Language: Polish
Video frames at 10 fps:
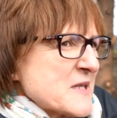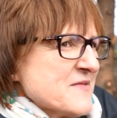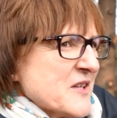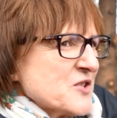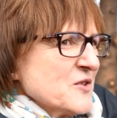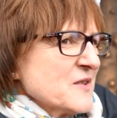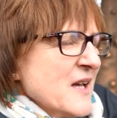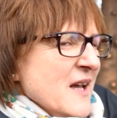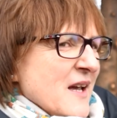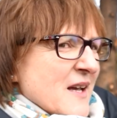zwierząt.
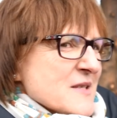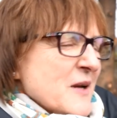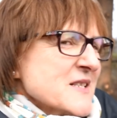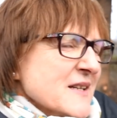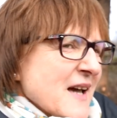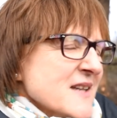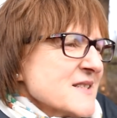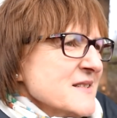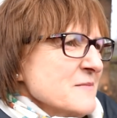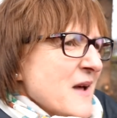Słuchajcie,
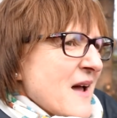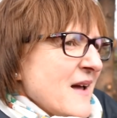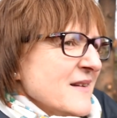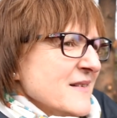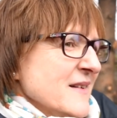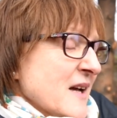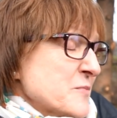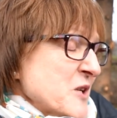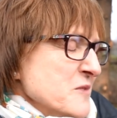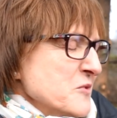każdy ma, y, jak
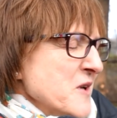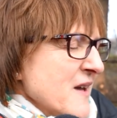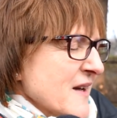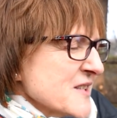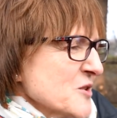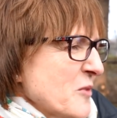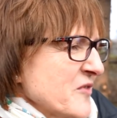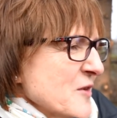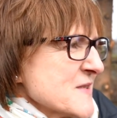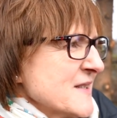przejmuje jakieś
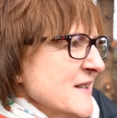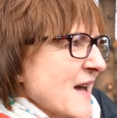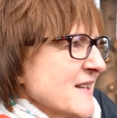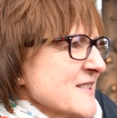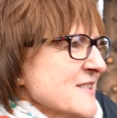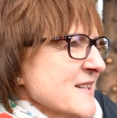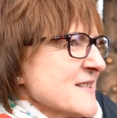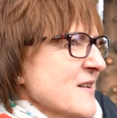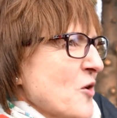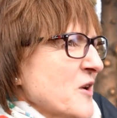obowiązki, jakieś
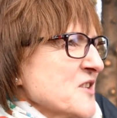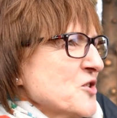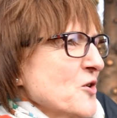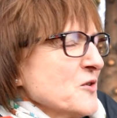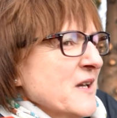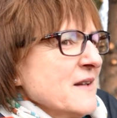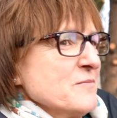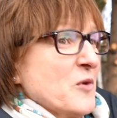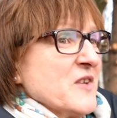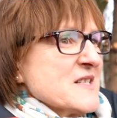jest określone,
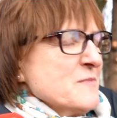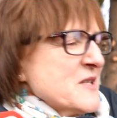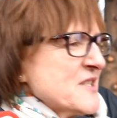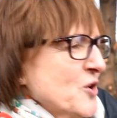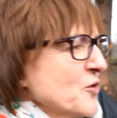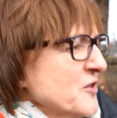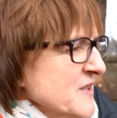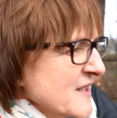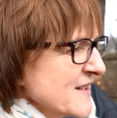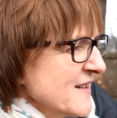powiedzmy 100
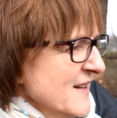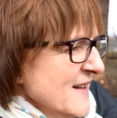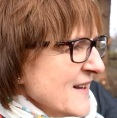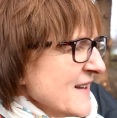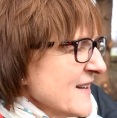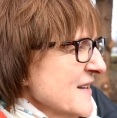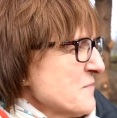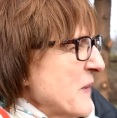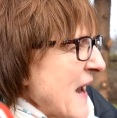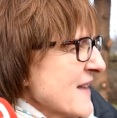dni y,
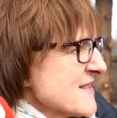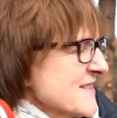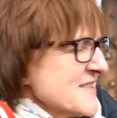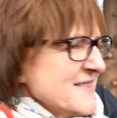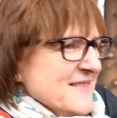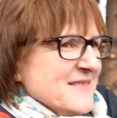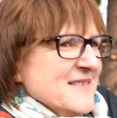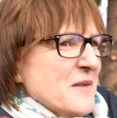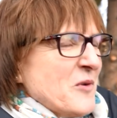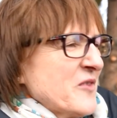pracy,
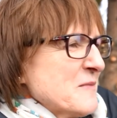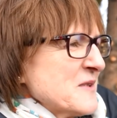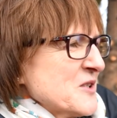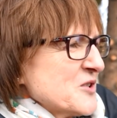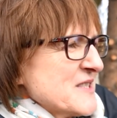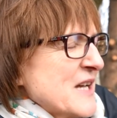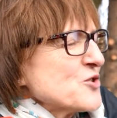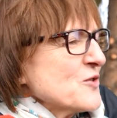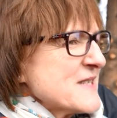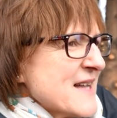nie powiem y,
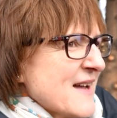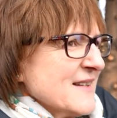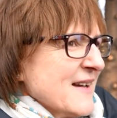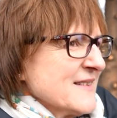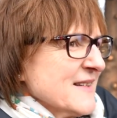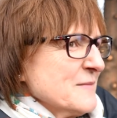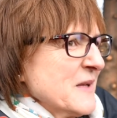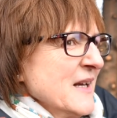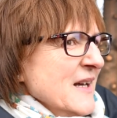zarządzania tym.